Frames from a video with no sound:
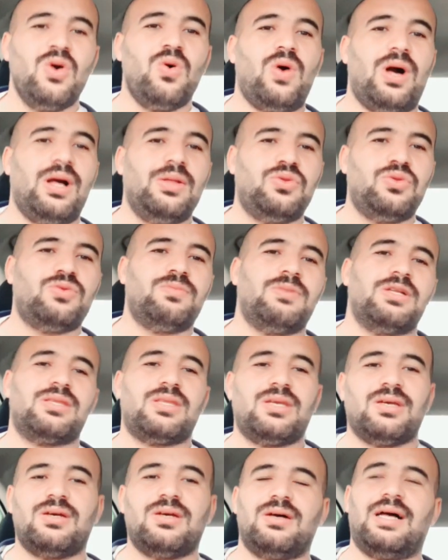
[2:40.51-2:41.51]
وعنده
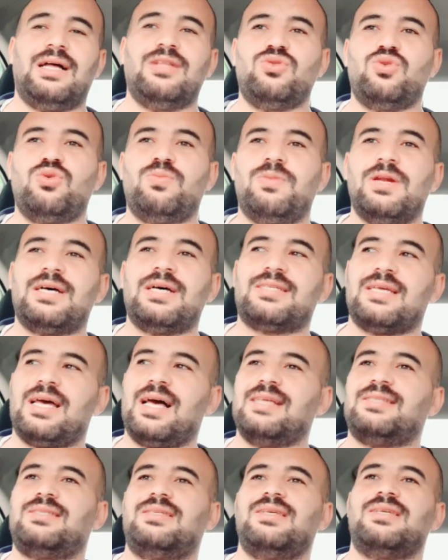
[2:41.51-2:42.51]
منطقه عنده بلاصه
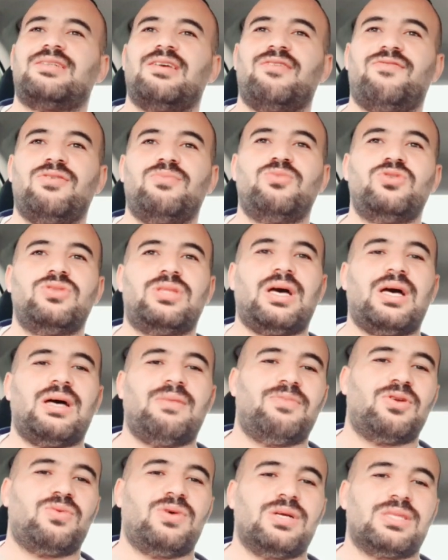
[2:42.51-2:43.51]
حساسه في
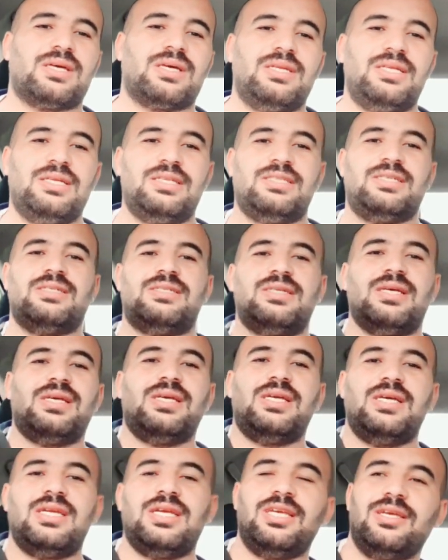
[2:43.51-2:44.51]
المنتخب الوطني
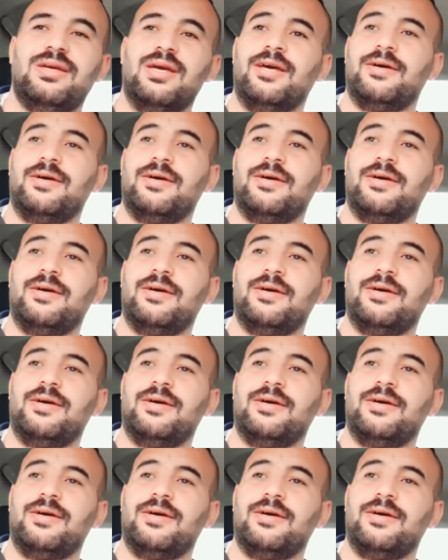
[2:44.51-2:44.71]
الجزائري